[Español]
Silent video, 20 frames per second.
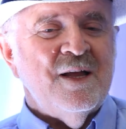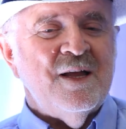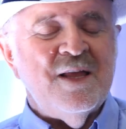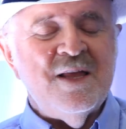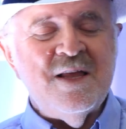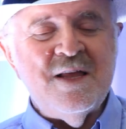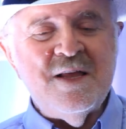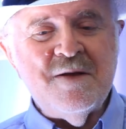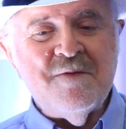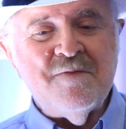
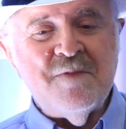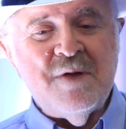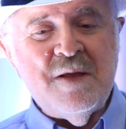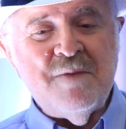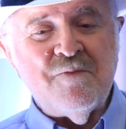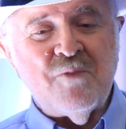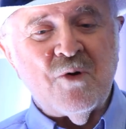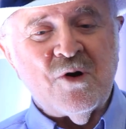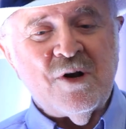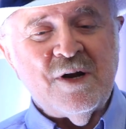
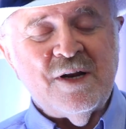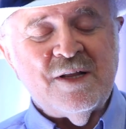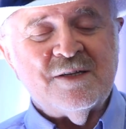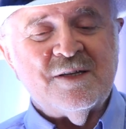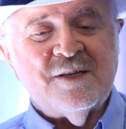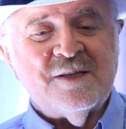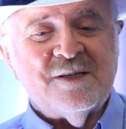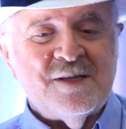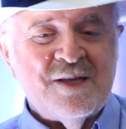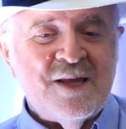y por
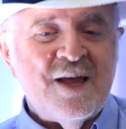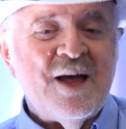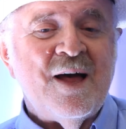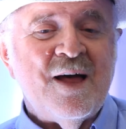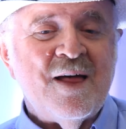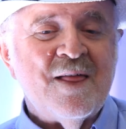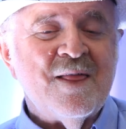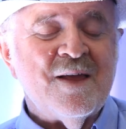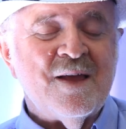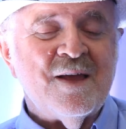
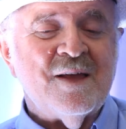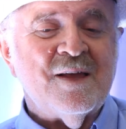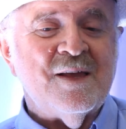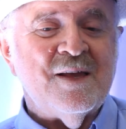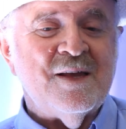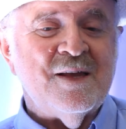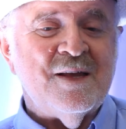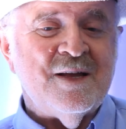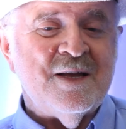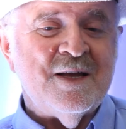necesidad de
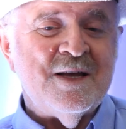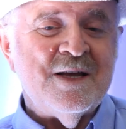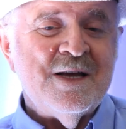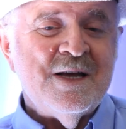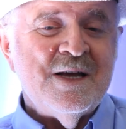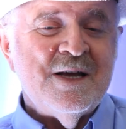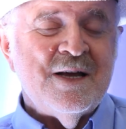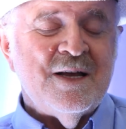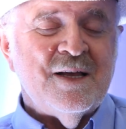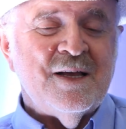
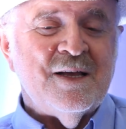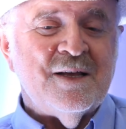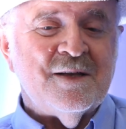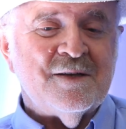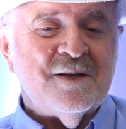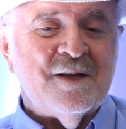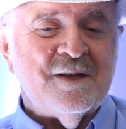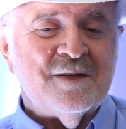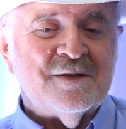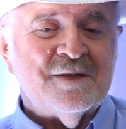que
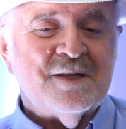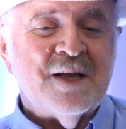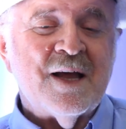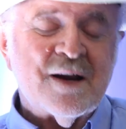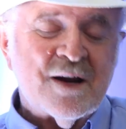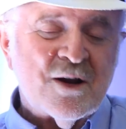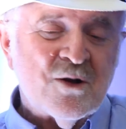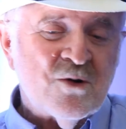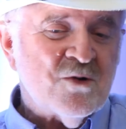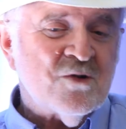eh, eh,
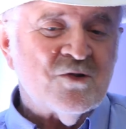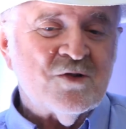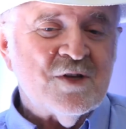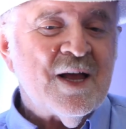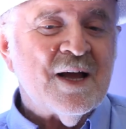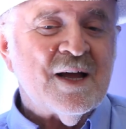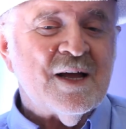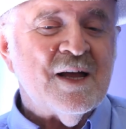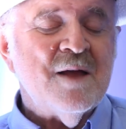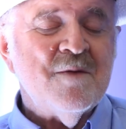sea
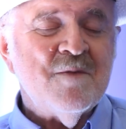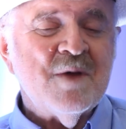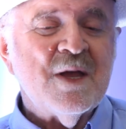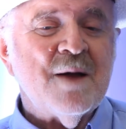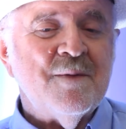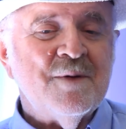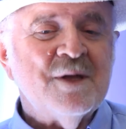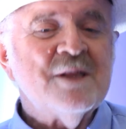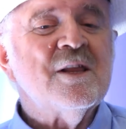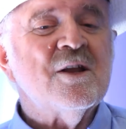reconocida
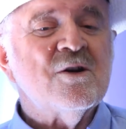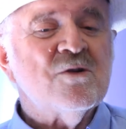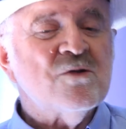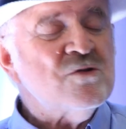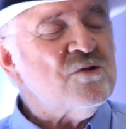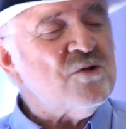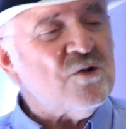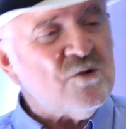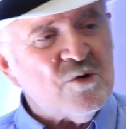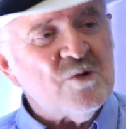académicamente,
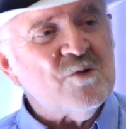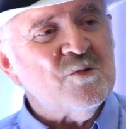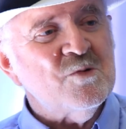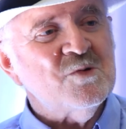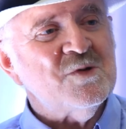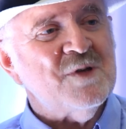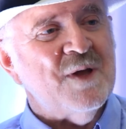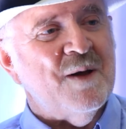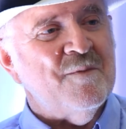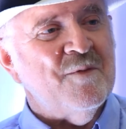nosotros lo
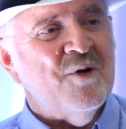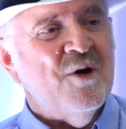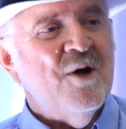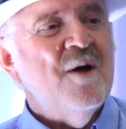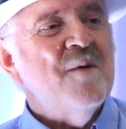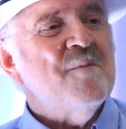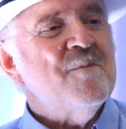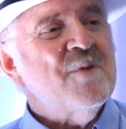usamos,